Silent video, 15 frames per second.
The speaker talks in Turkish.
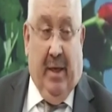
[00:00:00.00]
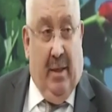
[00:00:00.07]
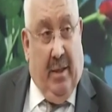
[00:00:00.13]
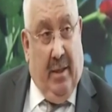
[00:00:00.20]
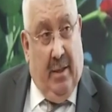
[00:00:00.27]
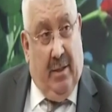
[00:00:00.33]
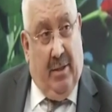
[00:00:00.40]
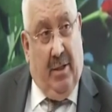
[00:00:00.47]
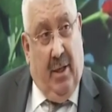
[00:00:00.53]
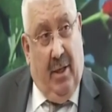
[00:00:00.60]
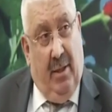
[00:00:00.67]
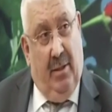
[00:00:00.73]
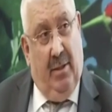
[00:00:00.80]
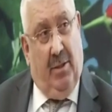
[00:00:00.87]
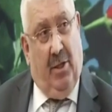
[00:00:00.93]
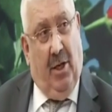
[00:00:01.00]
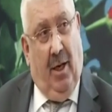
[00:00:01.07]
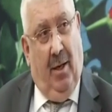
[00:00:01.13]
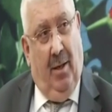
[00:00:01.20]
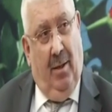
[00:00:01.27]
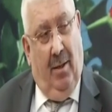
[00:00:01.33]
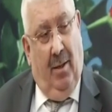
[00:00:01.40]
ilçe ilçe
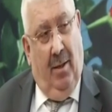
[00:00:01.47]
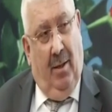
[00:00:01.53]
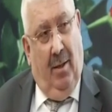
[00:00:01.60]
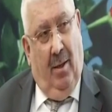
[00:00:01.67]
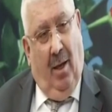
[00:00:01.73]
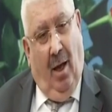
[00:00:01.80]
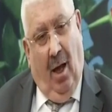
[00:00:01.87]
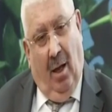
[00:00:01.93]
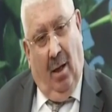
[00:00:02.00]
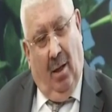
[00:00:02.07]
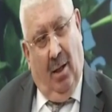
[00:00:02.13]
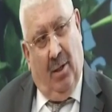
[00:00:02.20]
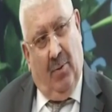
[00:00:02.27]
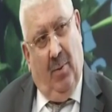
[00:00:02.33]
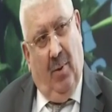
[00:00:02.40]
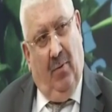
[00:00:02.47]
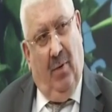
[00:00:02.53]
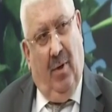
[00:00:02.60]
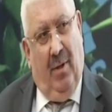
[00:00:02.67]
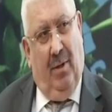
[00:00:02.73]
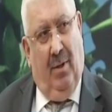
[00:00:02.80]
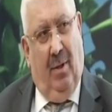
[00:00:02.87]
anlatma ve
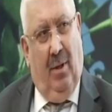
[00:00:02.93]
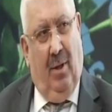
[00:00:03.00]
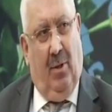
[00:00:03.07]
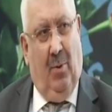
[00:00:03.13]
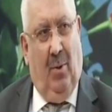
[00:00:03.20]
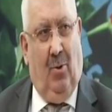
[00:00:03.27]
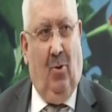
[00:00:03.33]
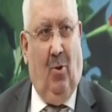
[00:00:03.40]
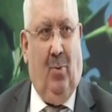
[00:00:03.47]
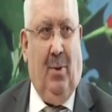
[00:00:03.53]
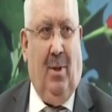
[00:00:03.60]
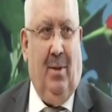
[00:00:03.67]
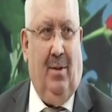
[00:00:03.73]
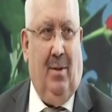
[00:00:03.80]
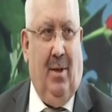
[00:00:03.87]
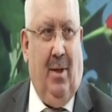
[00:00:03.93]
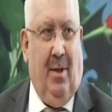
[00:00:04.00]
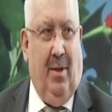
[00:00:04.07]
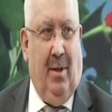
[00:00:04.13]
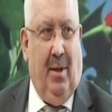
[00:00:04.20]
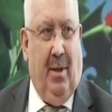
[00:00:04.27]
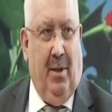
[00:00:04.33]
aydınlatma
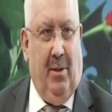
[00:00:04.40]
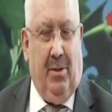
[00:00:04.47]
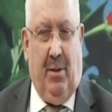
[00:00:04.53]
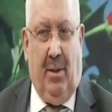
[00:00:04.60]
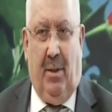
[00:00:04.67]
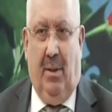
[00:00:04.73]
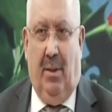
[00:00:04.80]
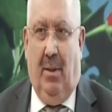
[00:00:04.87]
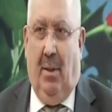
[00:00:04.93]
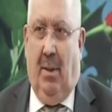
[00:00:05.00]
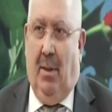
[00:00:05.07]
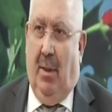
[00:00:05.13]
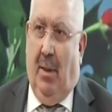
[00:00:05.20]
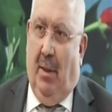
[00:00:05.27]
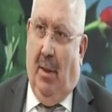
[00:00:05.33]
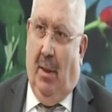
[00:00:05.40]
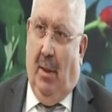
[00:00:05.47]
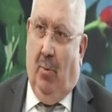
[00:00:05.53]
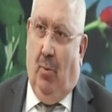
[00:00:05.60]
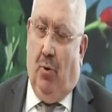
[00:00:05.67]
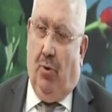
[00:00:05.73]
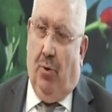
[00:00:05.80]
toplantılarına geçtik.
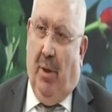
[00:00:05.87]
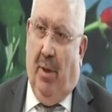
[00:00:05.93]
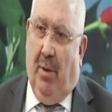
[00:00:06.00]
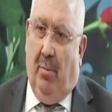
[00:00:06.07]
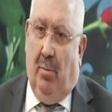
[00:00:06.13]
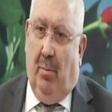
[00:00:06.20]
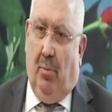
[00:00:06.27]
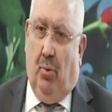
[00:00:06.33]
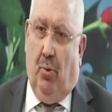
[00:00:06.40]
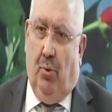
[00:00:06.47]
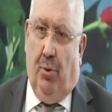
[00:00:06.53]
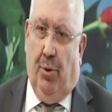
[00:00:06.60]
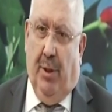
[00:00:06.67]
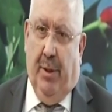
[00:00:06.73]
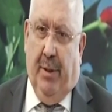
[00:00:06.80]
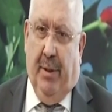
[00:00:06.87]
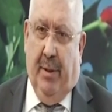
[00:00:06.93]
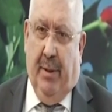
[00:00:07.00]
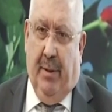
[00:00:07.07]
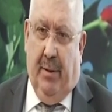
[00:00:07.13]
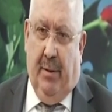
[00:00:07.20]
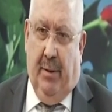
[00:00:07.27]
Büşra Hanım,
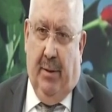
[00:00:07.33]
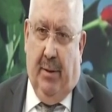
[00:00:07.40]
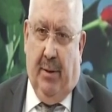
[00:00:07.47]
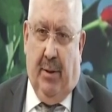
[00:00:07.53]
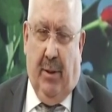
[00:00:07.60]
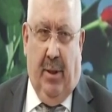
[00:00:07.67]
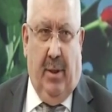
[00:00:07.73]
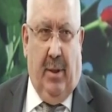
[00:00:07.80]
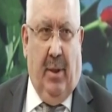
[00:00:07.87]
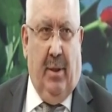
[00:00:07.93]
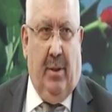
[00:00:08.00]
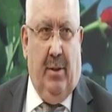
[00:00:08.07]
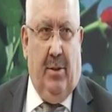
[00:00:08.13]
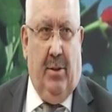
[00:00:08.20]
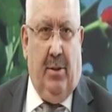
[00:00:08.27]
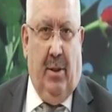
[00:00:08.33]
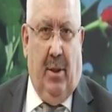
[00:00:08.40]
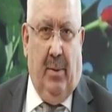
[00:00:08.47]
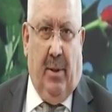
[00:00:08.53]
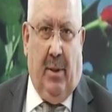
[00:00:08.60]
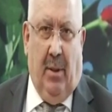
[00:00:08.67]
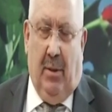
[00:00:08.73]
Türkiye'de İçişleri Kayıt
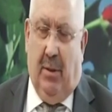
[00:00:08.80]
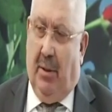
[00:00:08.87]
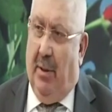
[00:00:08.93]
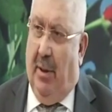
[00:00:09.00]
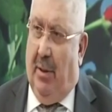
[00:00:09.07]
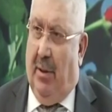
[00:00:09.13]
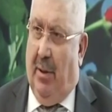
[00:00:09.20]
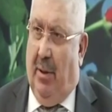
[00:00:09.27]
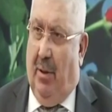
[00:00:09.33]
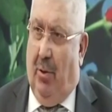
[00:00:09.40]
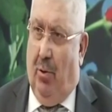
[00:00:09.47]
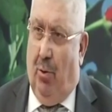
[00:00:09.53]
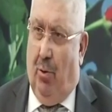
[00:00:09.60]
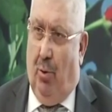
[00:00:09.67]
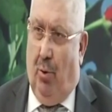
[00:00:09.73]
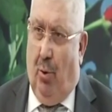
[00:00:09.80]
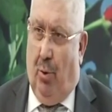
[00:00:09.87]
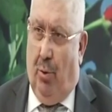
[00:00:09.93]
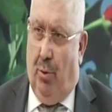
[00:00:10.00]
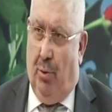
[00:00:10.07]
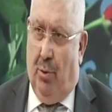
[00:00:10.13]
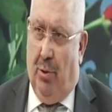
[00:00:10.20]
İçişleri Bakanlığı'nın kayıtlarına göre
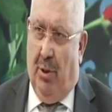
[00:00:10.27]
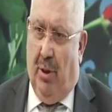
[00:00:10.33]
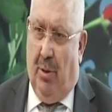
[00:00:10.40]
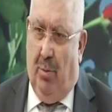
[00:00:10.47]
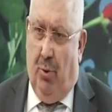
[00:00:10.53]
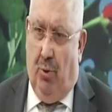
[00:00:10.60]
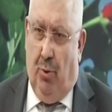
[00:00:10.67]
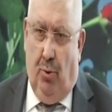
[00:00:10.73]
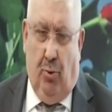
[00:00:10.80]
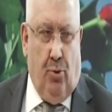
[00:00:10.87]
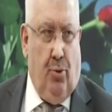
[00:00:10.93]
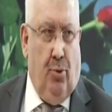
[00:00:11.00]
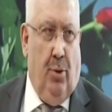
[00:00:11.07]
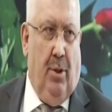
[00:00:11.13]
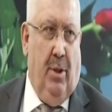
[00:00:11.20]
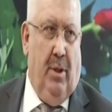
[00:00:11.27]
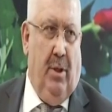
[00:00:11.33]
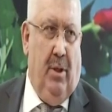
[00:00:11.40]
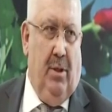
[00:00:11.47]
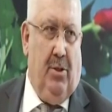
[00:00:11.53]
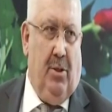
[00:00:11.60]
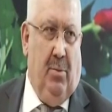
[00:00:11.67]
973
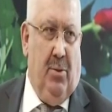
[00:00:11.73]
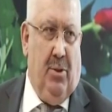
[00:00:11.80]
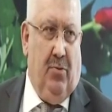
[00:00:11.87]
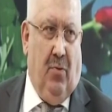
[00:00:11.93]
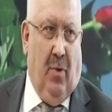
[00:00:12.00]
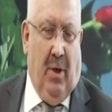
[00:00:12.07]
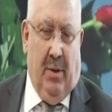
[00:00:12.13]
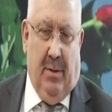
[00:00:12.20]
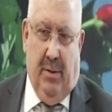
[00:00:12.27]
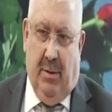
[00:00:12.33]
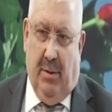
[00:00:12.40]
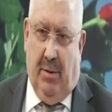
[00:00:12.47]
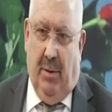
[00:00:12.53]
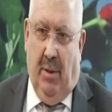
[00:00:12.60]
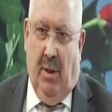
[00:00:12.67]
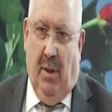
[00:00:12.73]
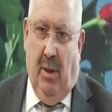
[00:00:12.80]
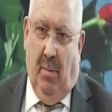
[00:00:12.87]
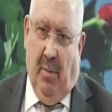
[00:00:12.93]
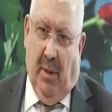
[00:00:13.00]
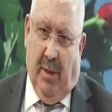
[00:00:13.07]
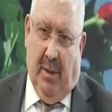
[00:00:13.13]
ilçemiz vardır.
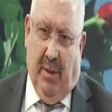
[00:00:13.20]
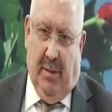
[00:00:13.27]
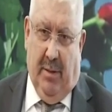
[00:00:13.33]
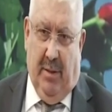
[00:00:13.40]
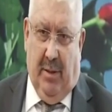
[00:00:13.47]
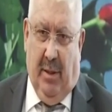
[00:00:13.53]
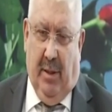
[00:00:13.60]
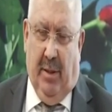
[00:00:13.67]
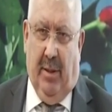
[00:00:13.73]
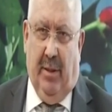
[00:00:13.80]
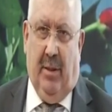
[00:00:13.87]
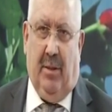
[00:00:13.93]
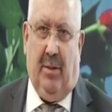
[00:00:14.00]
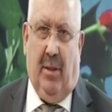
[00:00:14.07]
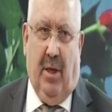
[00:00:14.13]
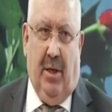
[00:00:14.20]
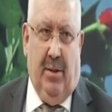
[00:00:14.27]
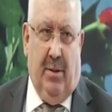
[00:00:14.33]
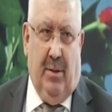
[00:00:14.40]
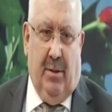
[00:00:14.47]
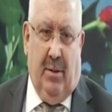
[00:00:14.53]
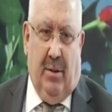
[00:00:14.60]
Merkez ilçeleri de
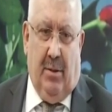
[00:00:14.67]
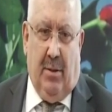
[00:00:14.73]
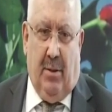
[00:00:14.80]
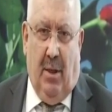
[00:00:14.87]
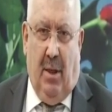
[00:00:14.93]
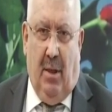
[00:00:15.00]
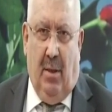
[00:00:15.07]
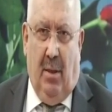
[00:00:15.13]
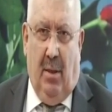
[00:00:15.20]
saydığınızda